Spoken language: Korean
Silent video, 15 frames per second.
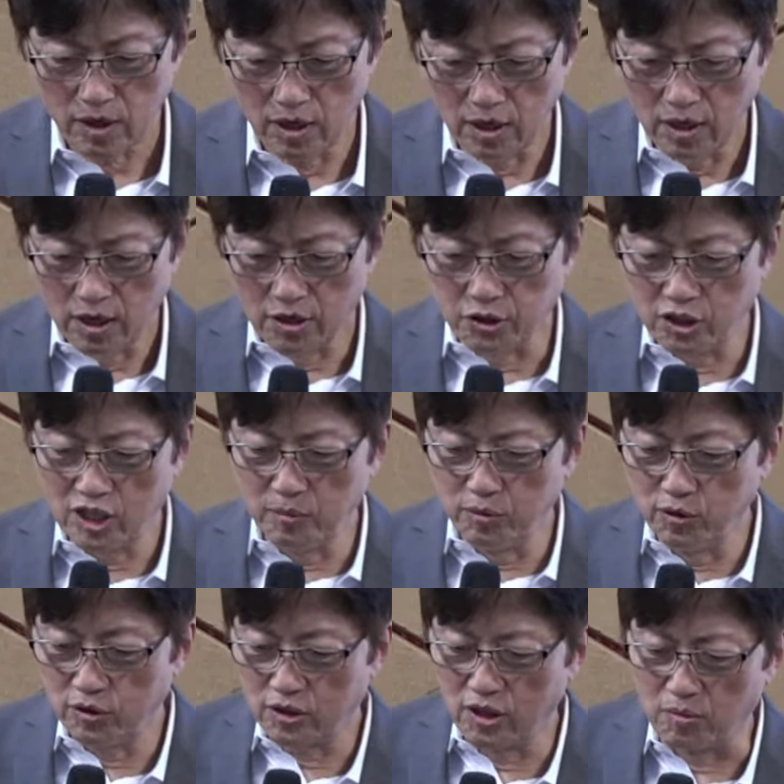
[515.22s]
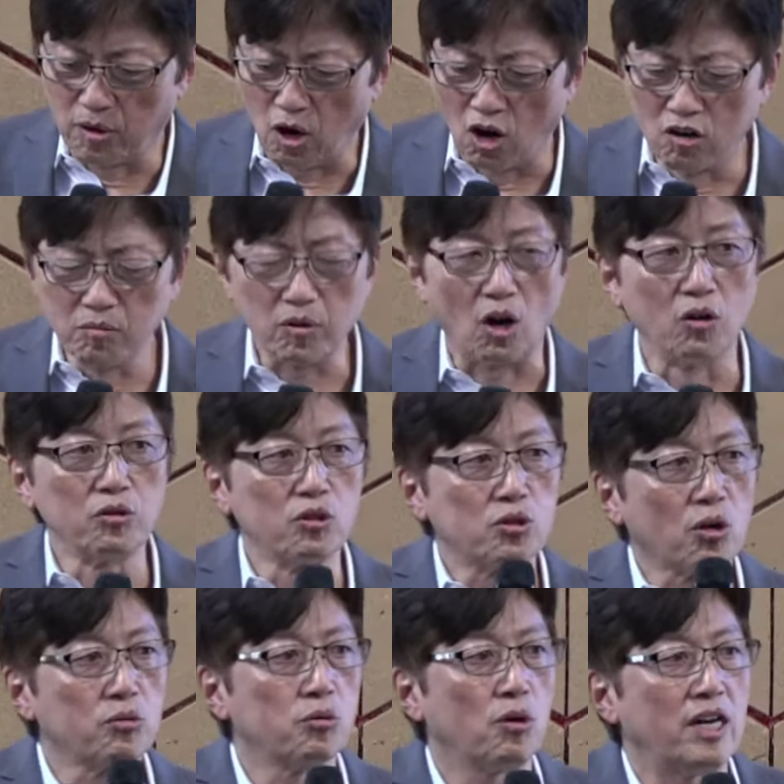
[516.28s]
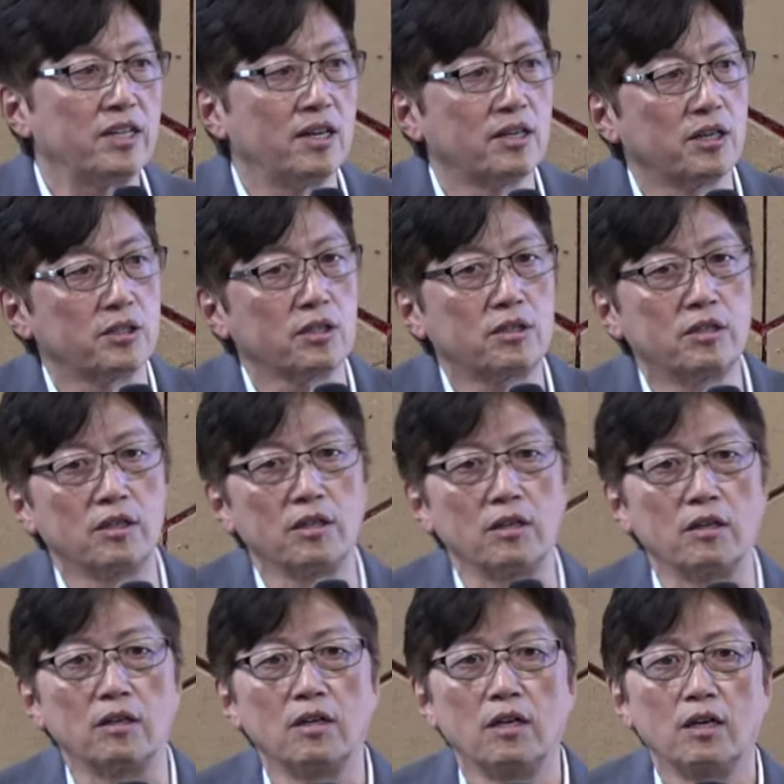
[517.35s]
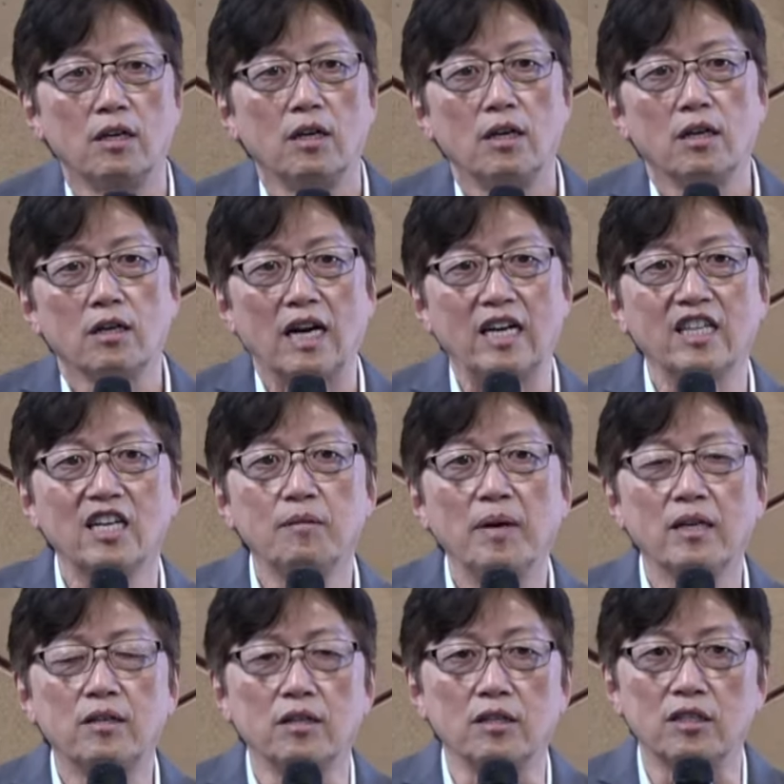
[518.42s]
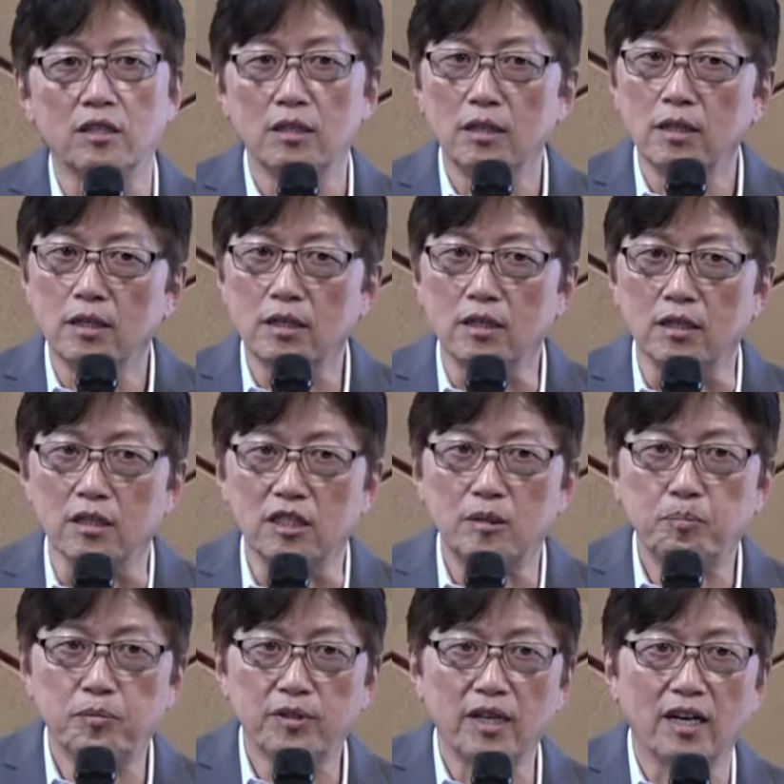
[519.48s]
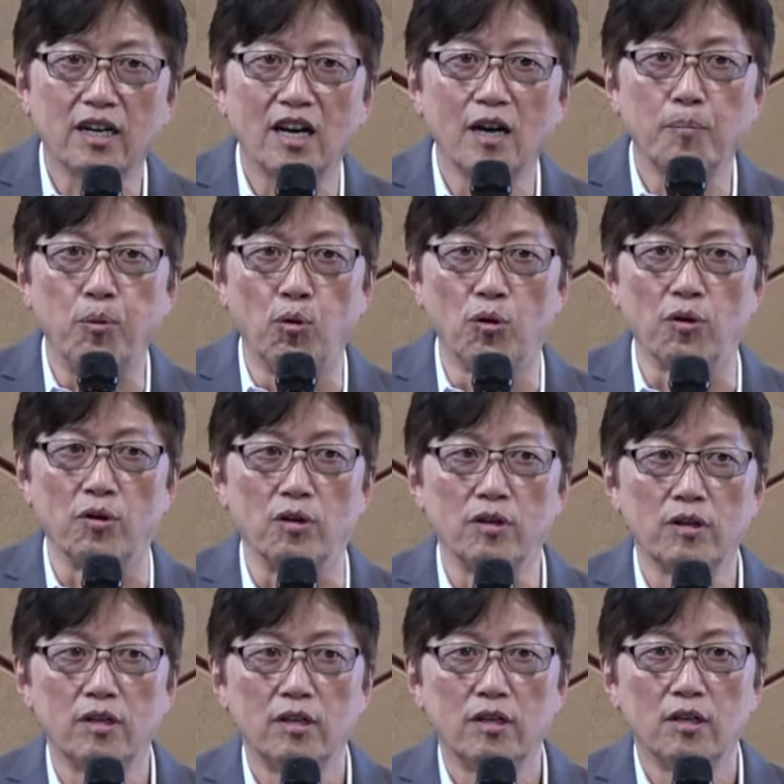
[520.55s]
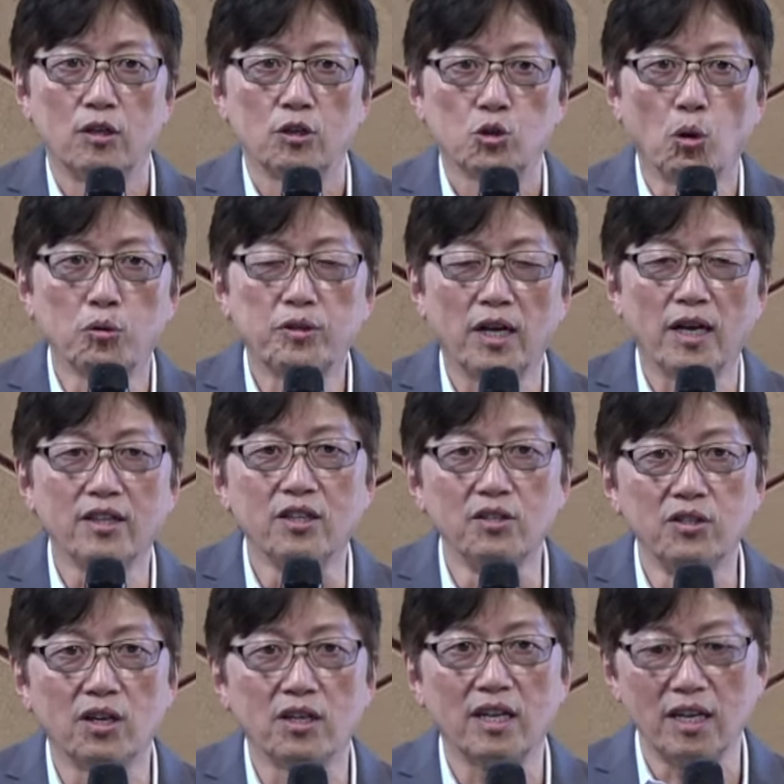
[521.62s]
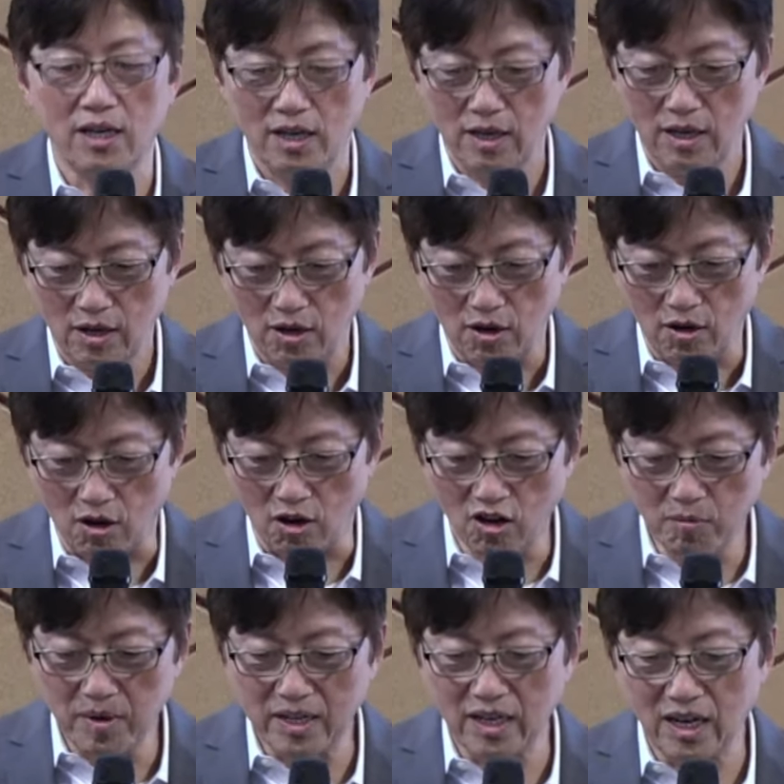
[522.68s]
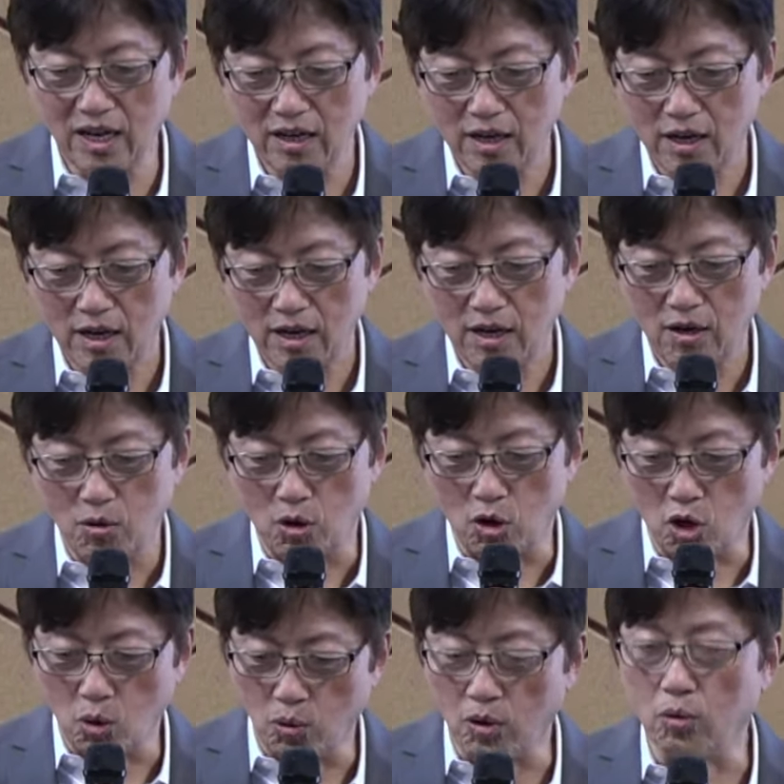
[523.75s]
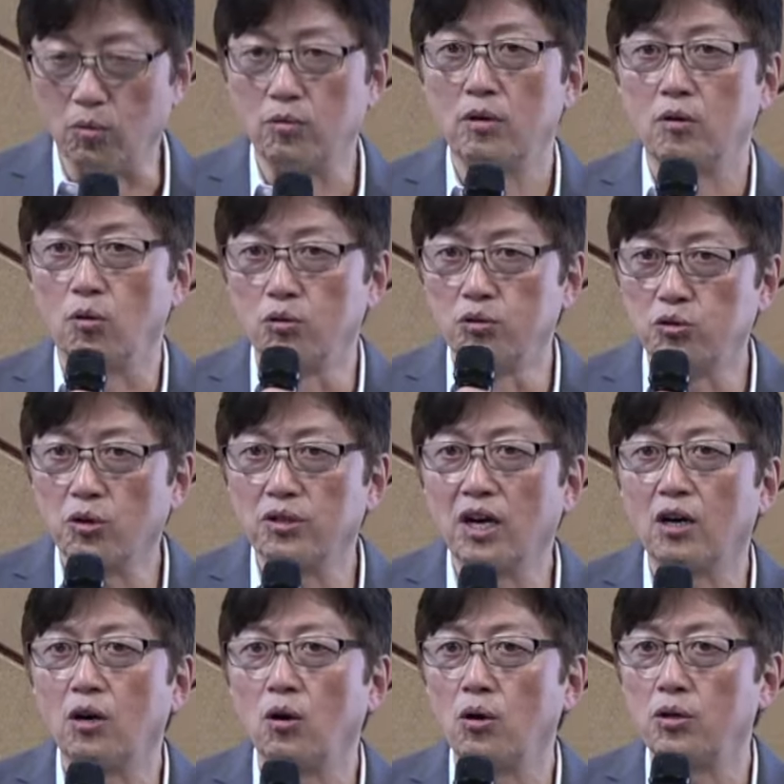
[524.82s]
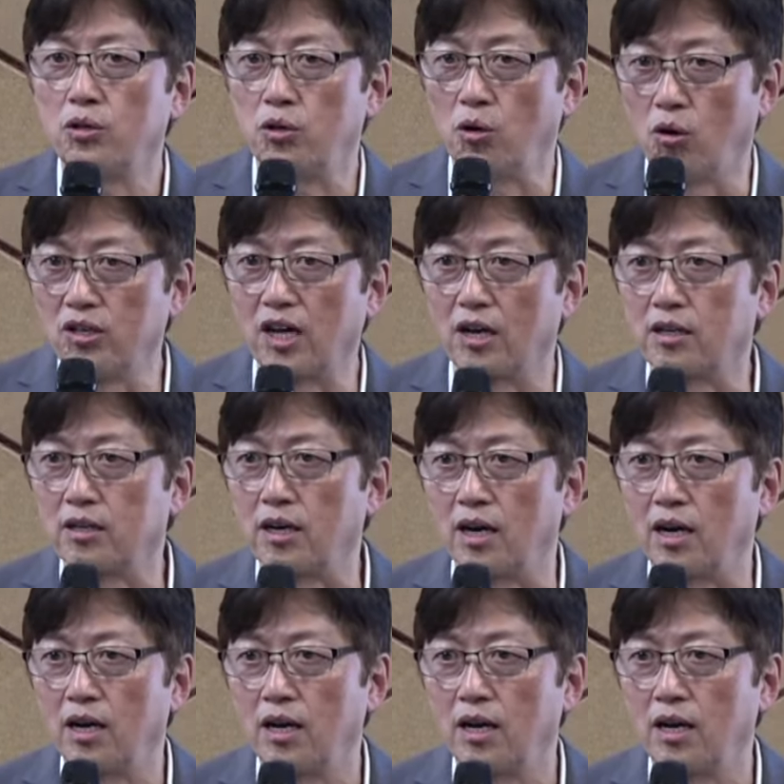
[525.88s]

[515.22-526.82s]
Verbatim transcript: 그래서 히브리 그러면 어느 정도 하나님께서 그 하나님의 그, 그 십자가의 보혈 속죄의 능력이 얼마나 온전하고 영원할까